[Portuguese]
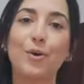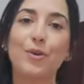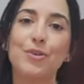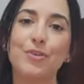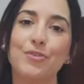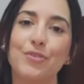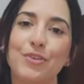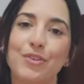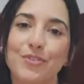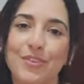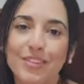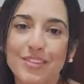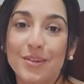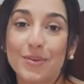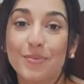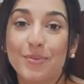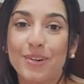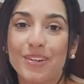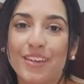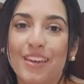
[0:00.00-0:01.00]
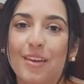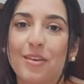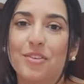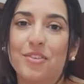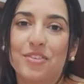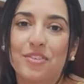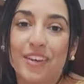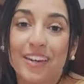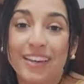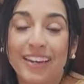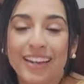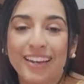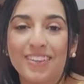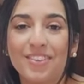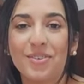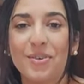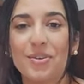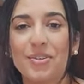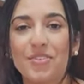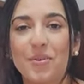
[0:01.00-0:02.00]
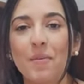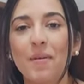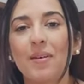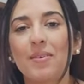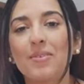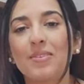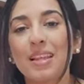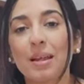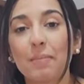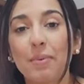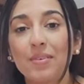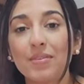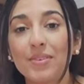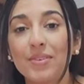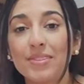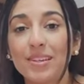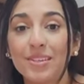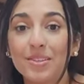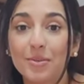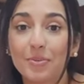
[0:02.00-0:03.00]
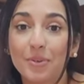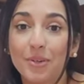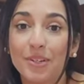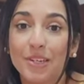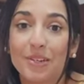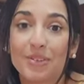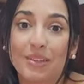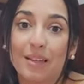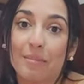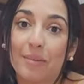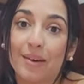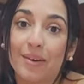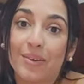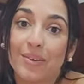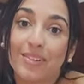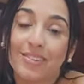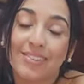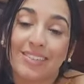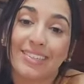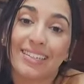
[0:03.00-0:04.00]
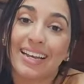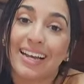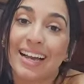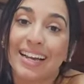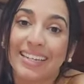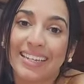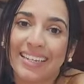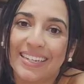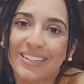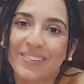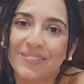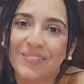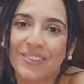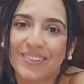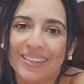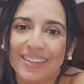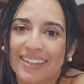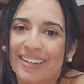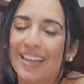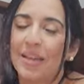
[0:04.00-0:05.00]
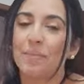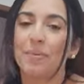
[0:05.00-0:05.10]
Hoje o vídeo vai ser um pouquinho diferente. Hoje eu vou mostrar pra vocês um pouquinho da minha rotina aqui no meu ateliê.